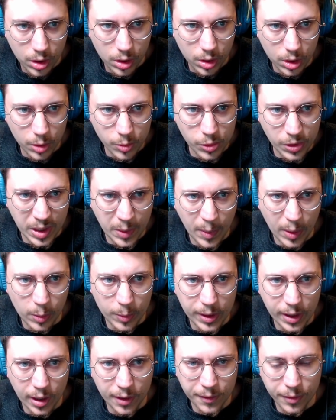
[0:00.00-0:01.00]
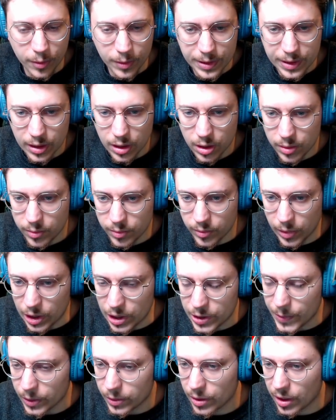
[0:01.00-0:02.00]
Hop, je sais pas combien il y a de Français, mais
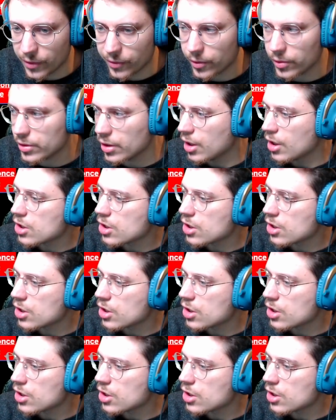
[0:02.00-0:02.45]
j'espère que la France.